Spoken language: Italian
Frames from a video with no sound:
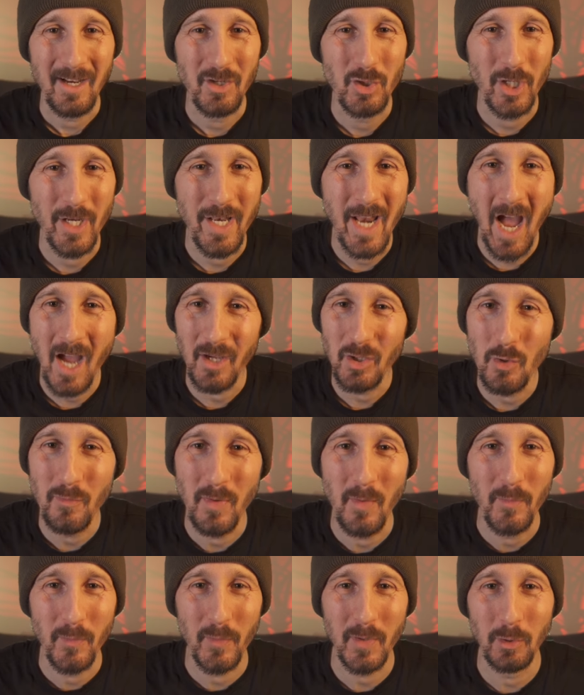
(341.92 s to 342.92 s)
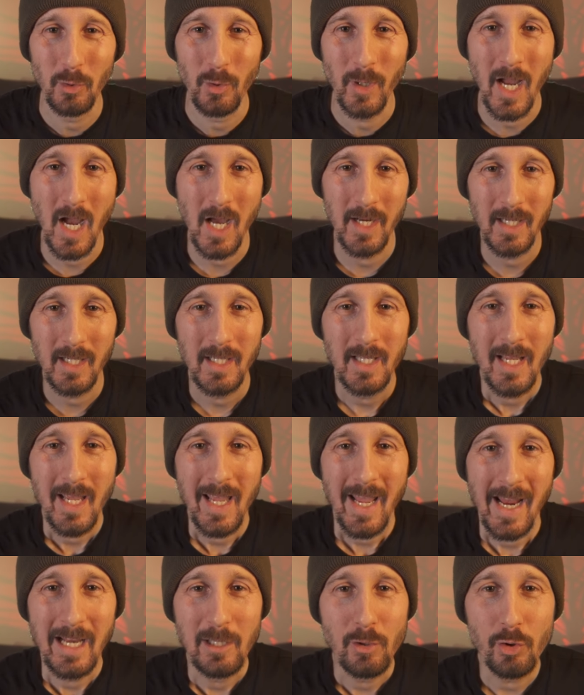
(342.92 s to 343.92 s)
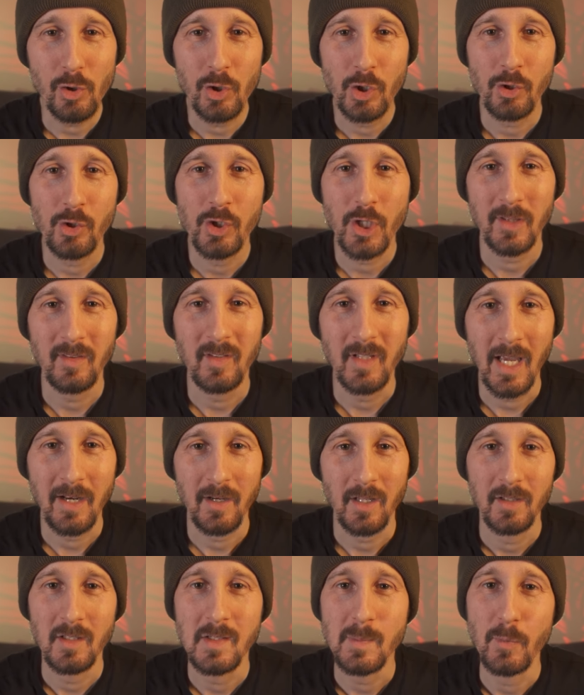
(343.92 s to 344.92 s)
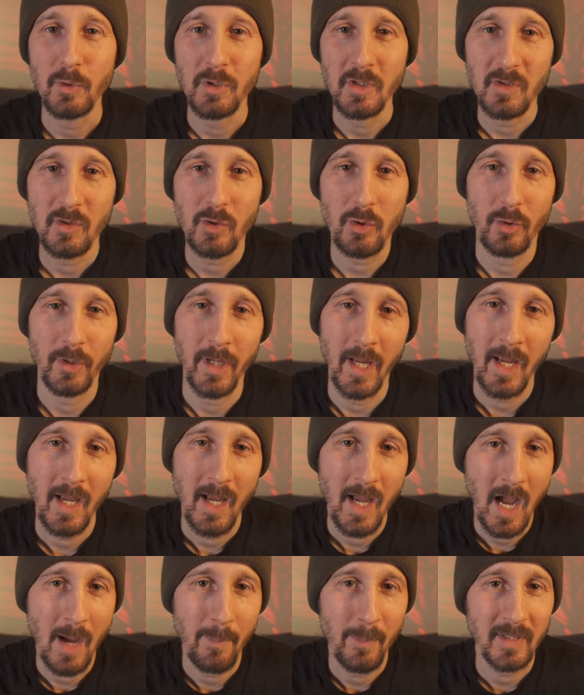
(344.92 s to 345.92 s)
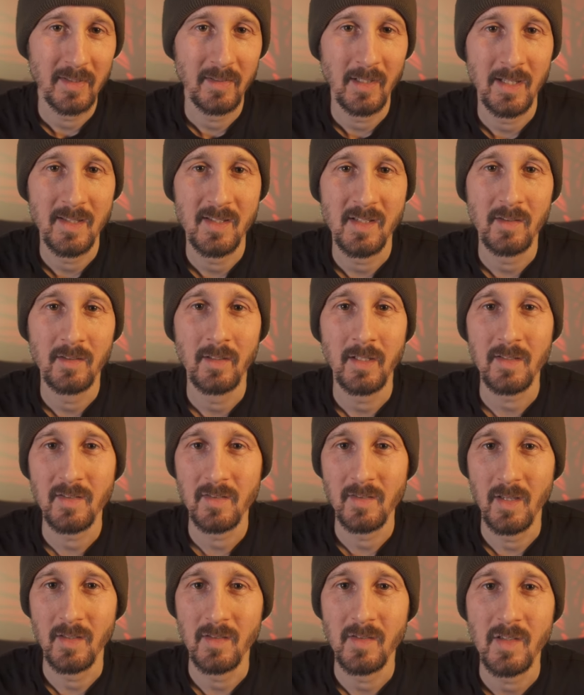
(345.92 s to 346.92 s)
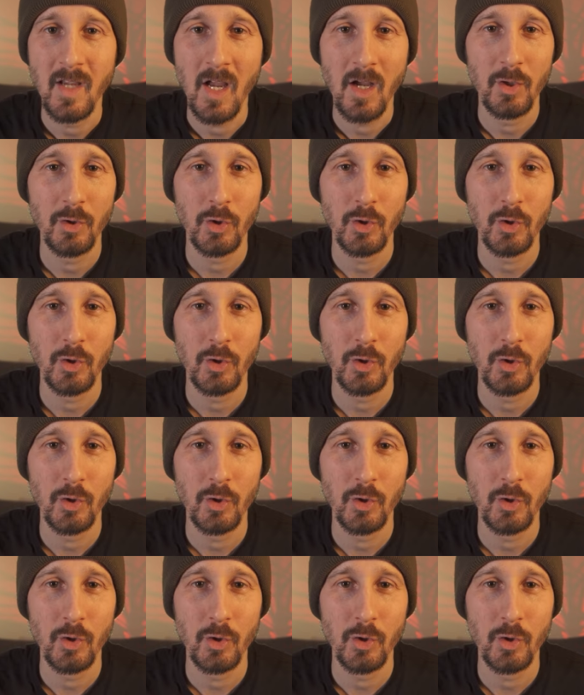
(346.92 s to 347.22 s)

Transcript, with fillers: È gennaio, fa un freddo cane e gli unici oggetti che hanno a disposizione, a parte la zattera stessa,